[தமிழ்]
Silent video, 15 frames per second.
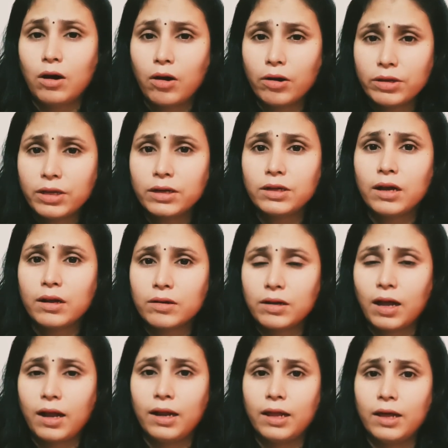ஹார்ட் அட்டாக்
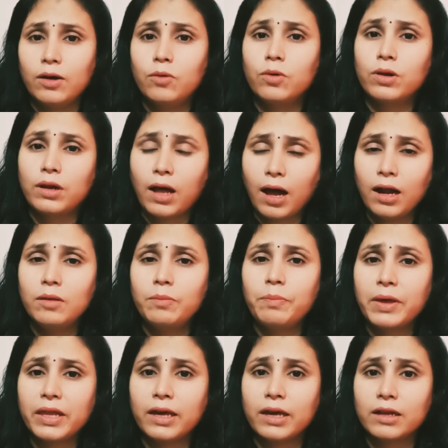நாளில் ஒரு நாலு
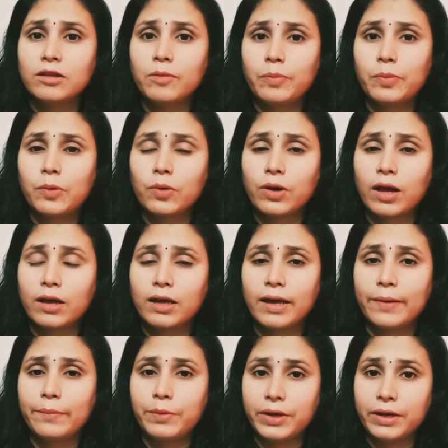பேர் இறந்து போகிறாங்க
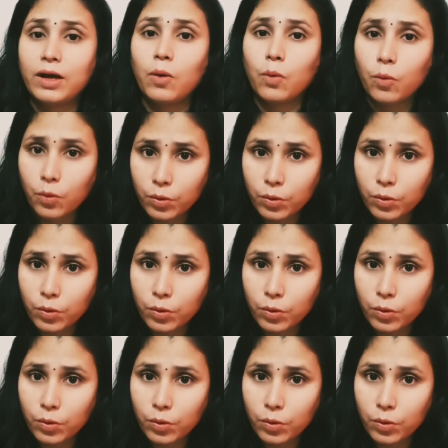அப்படின்னா